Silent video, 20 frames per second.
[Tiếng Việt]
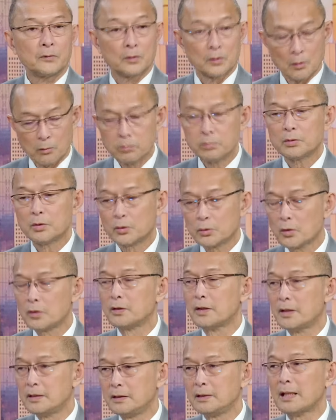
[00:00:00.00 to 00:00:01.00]
đúng dạ. tôi tôi
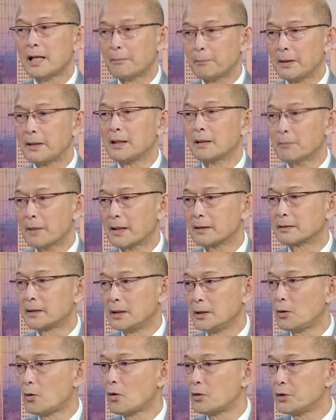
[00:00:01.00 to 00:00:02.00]
đến nhà mấy người bạn
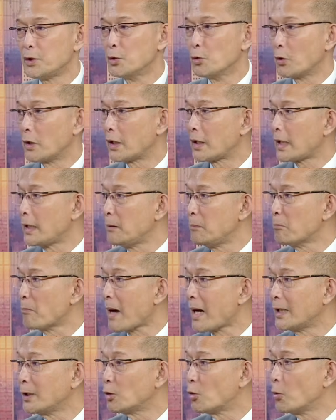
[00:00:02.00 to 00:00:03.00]
thấy có nhiều cái cây
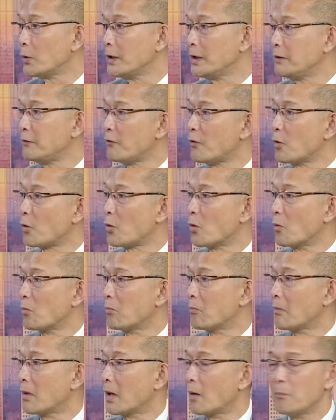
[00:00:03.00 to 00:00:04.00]
mai quý vô cùng
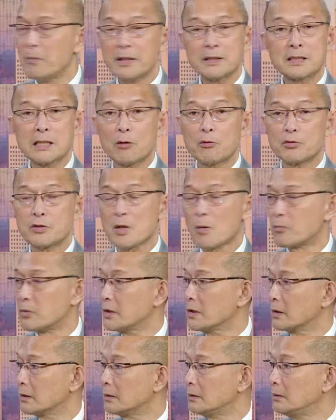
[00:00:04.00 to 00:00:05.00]
mà không biết sao nó trồng
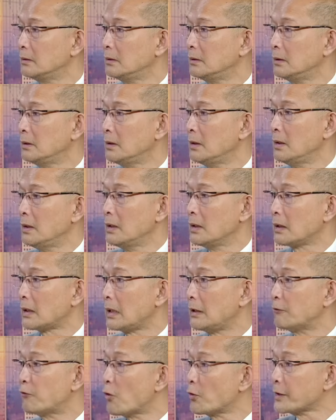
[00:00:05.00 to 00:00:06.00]
được
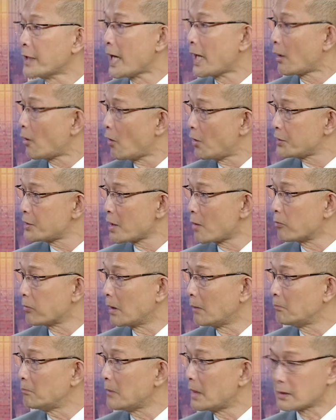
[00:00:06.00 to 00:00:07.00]
California khó trồng lắm